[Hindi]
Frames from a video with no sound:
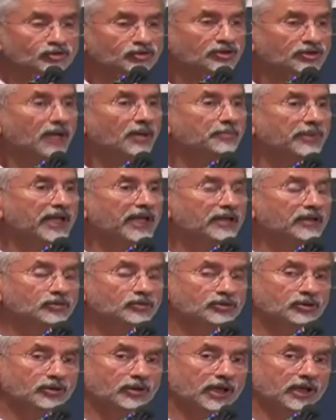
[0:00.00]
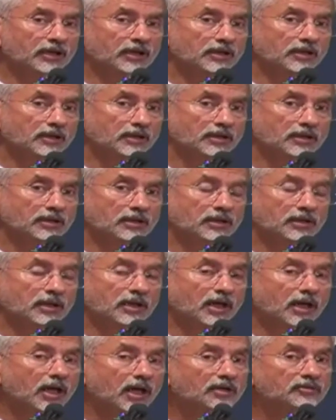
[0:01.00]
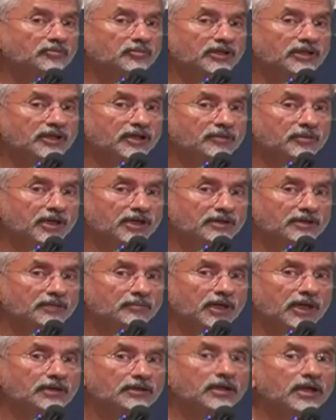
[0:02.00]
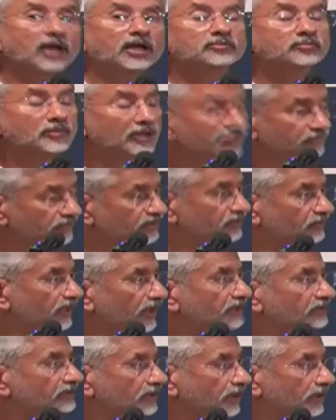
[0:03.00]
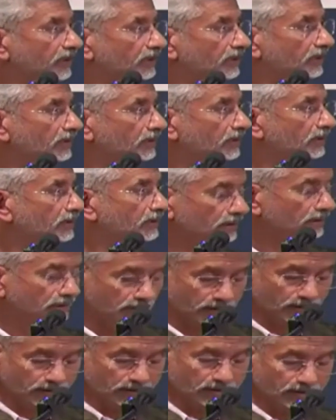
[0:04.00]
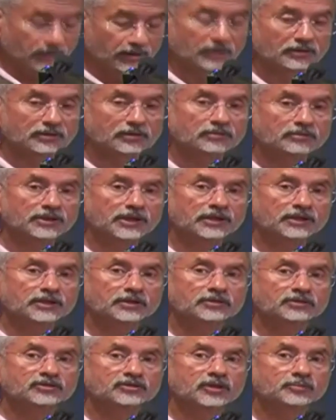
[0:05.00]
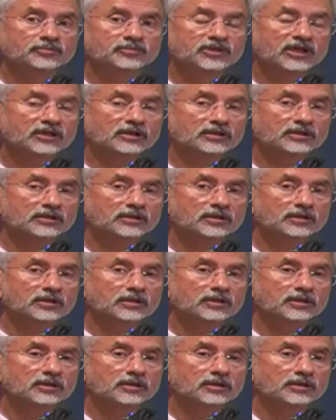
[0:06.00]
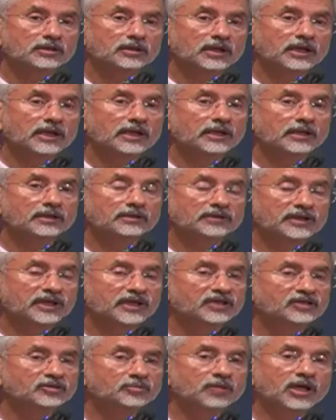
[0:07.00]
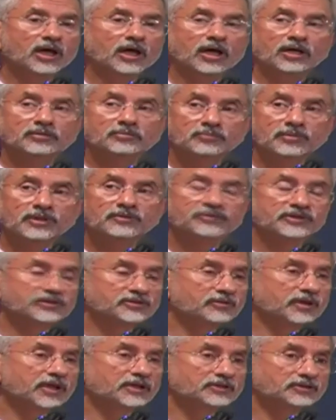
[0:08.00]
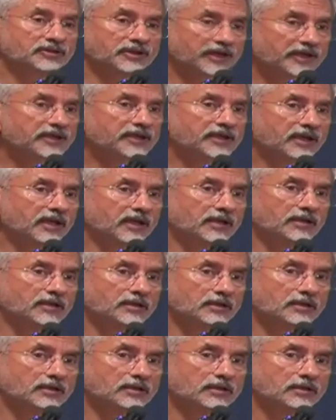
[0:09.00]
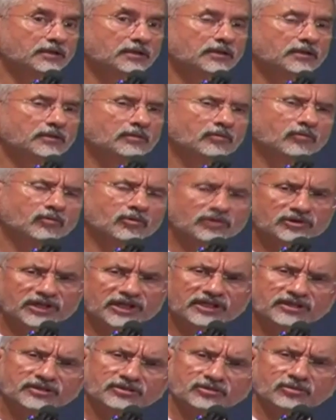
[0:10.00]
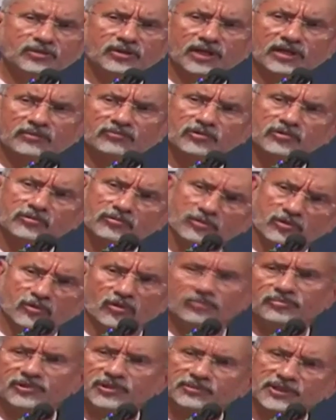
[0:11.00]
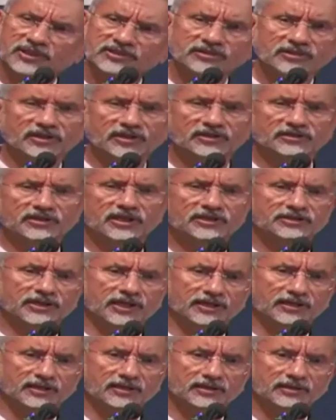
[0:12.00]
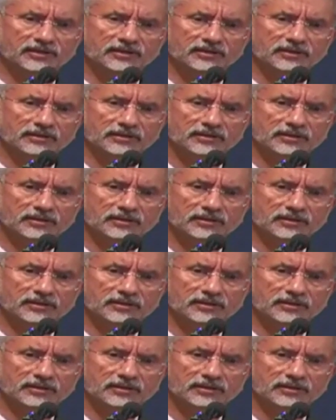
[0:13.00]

दूसरा पहलू जो है आत्मनिर्भर के बाद आत्मविश्वास का क्योंकि जब तक देश में आत्मविश्वास नहीं है वो देश जो है वो कॉम्प्रोमाइज करता जाएगा